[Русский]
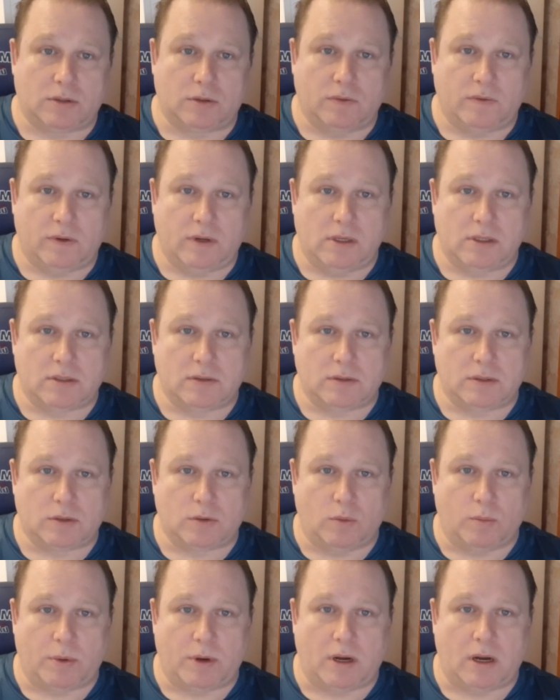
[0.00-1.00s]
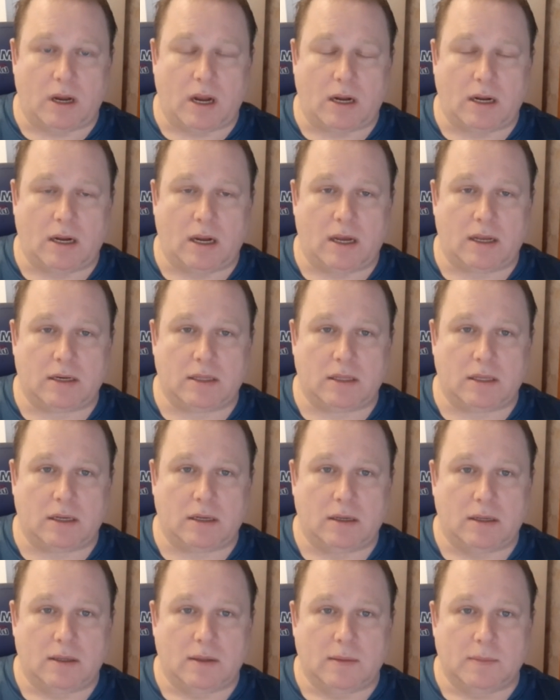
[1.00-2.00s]
кто вылетел из Кубка
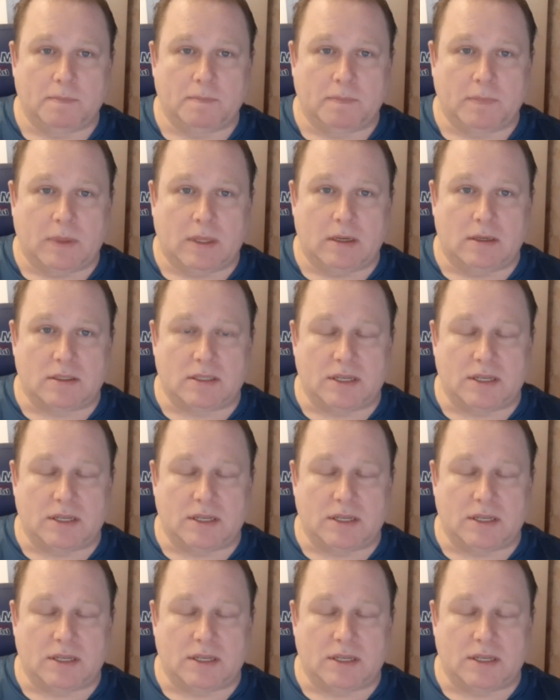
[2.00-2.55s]
Гагарина, а